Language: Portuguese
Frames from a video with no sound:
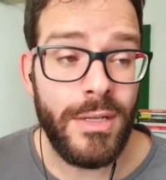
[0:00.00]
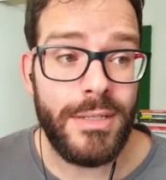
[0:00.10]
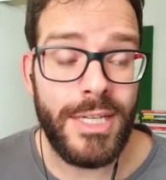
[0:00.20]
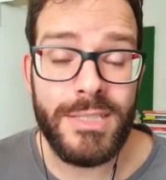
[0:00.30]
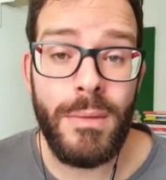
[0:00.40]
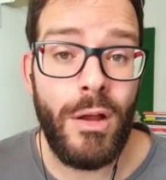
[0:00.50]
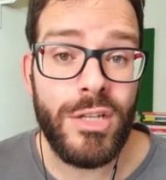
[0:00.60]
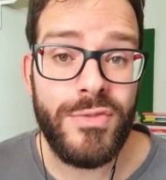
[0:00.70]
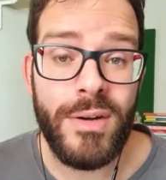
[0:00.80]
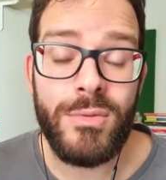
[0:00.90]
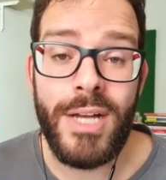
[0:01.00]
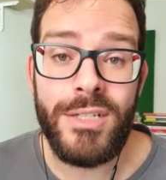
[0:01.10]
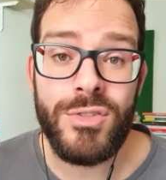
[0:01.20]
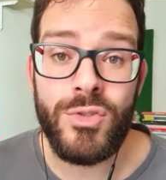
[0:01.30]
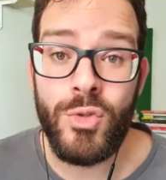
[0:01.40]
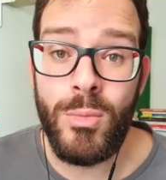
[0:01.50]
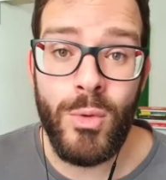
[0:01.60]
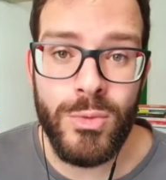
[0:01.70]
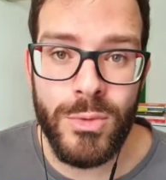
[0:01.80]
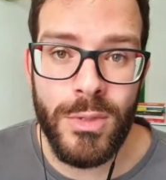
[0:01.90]
nas melhores faculdades do
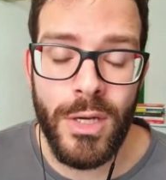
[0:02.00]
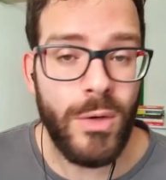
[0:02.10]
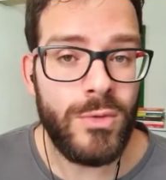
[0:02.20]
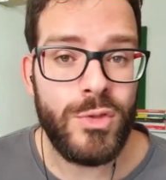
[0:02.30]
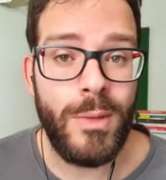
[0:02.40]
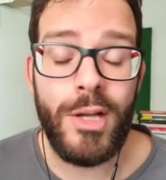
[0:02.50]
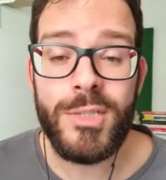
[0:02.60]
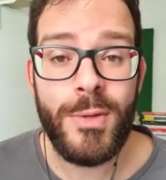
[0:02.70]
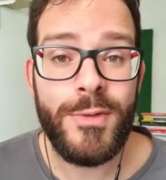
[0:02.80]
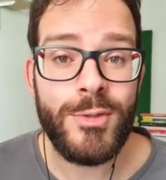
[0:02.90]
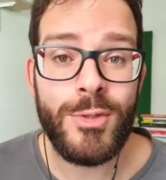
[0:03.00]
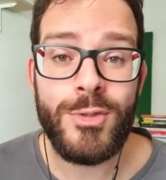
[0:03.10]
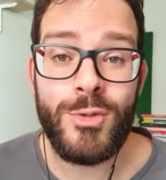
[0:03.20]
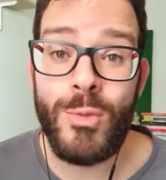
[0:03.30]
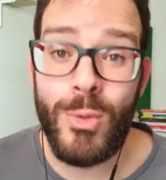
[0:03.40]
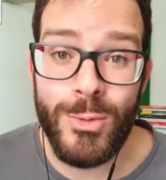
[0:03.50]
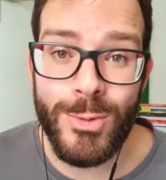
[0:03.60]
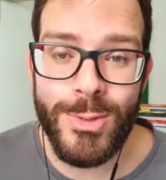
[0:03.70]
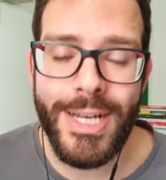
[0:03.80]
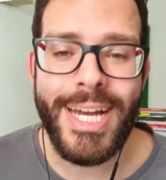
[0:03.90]
mundo, com os melhores professores do mundo,